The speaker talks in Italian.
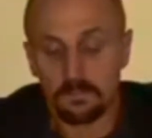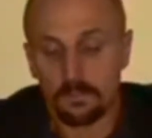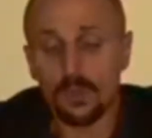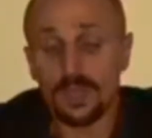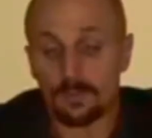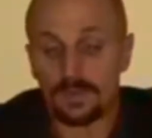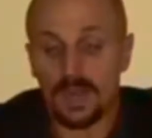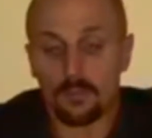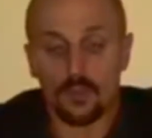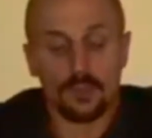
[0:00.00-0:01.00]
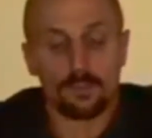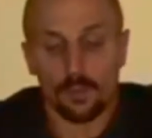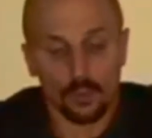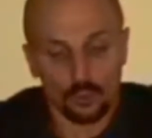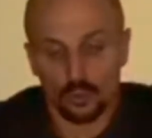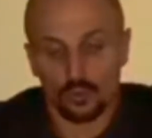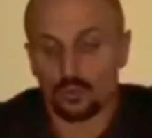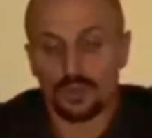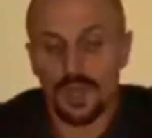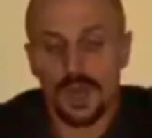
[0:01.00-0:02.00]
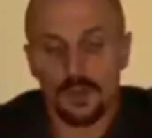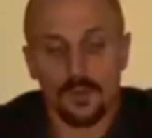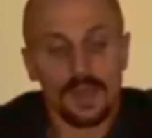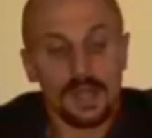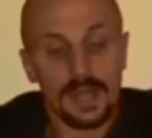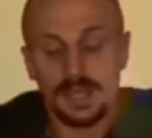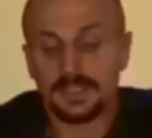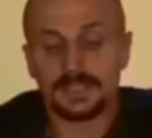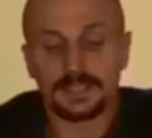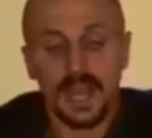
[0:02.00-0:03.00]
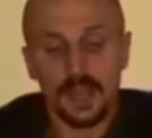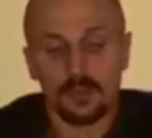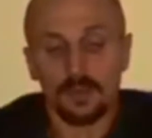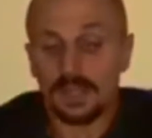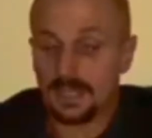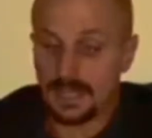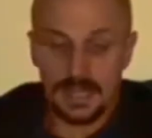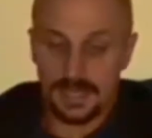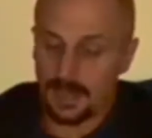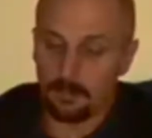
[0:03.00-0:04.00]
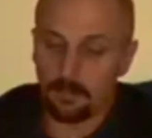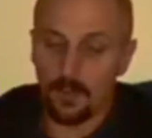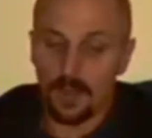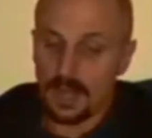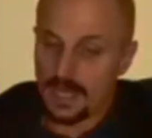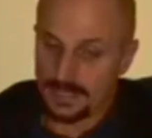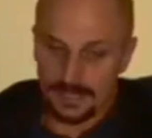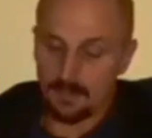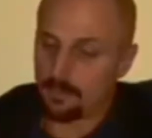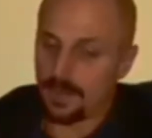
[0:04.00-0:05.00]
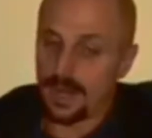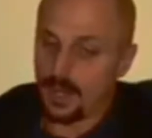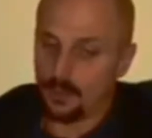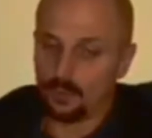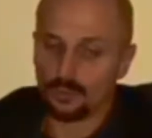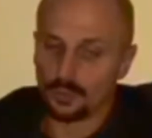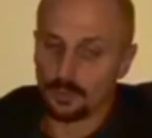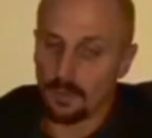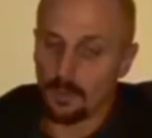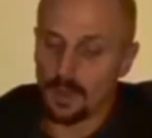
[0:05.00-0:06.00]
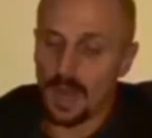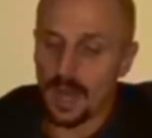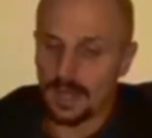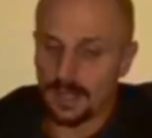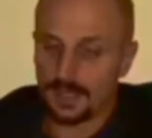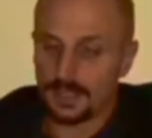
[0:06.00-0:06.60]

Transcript: Poi abbiamo il proto scudiero Edin Zeco che in campo è sempre l'ultimo a mollare.